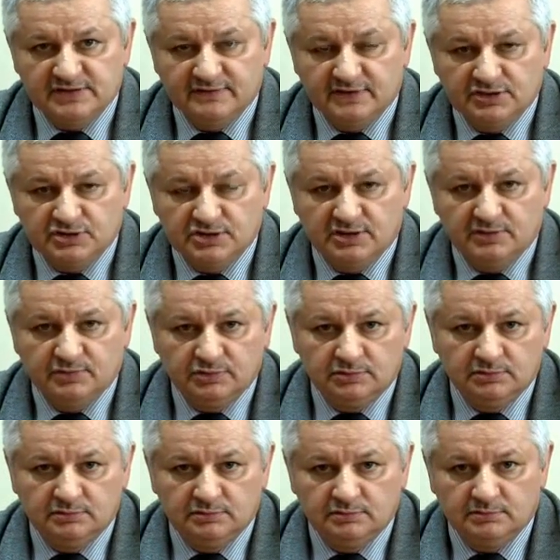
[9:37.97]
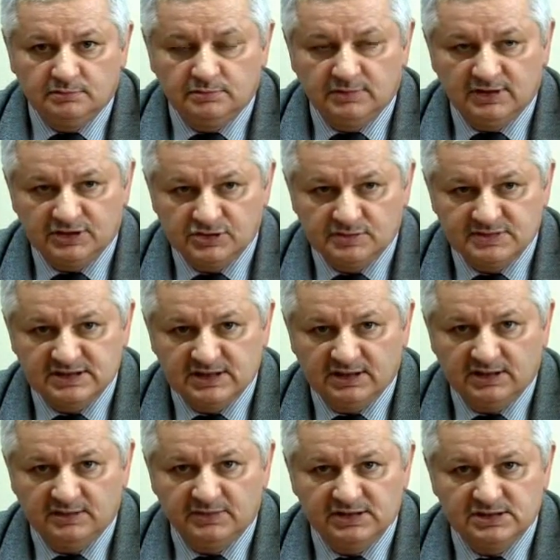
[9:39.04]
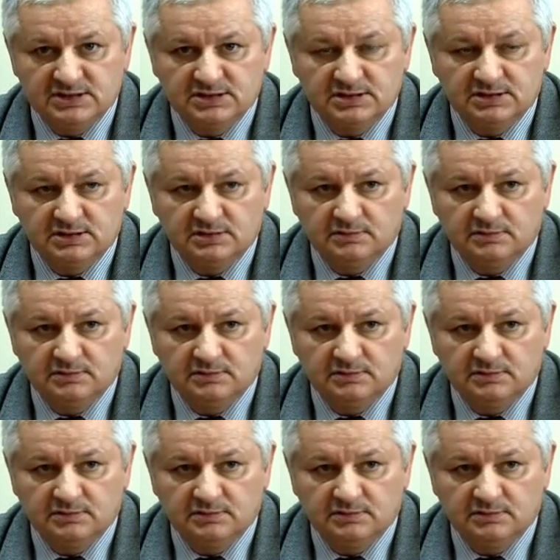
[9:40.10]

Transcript: zewnętrznemu naszym zdaniem jest